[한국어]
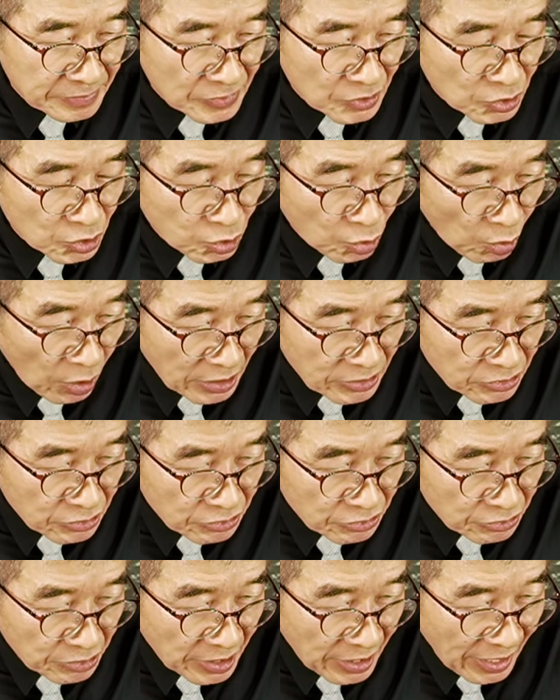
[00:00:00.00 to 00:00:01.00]

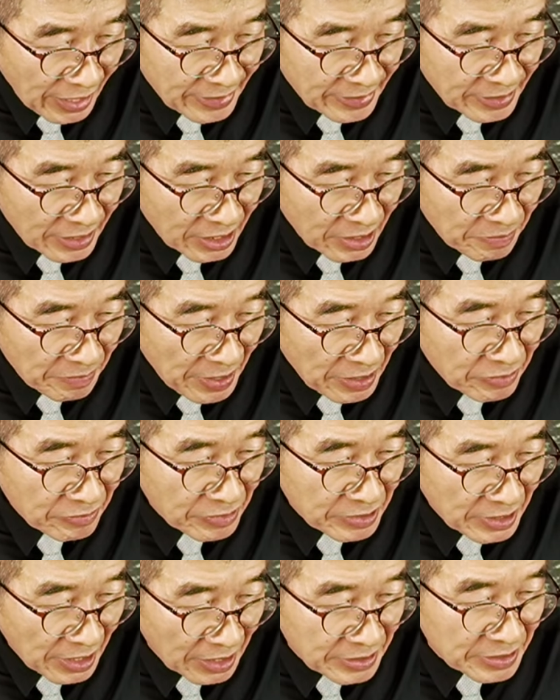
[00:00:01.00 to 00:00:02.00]
소화수술이한 달에 몇
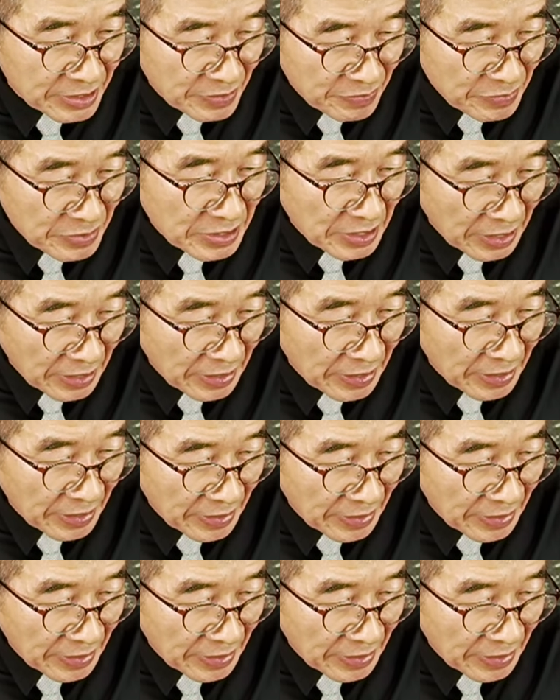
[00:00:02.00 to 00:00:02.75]
건이 안 됩니다.